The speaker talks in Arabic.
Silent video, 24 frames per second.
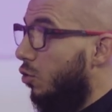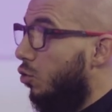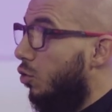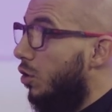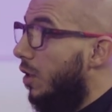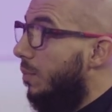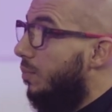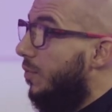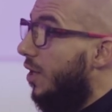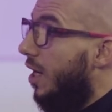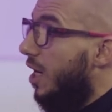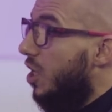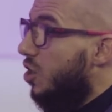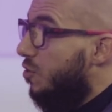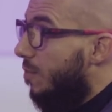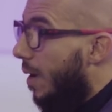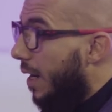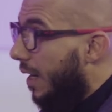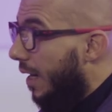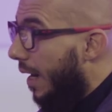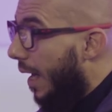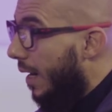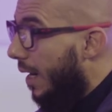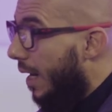تكون
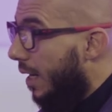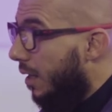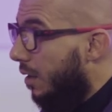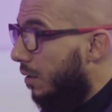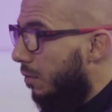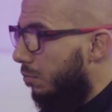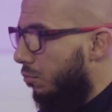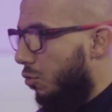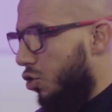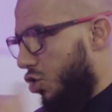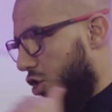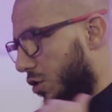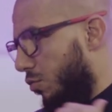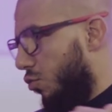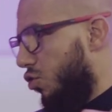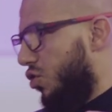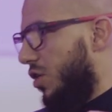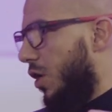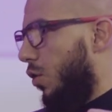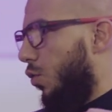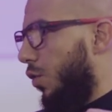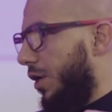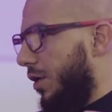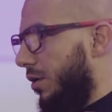بتعجبك لألك مش
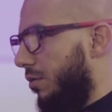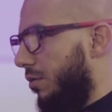المصور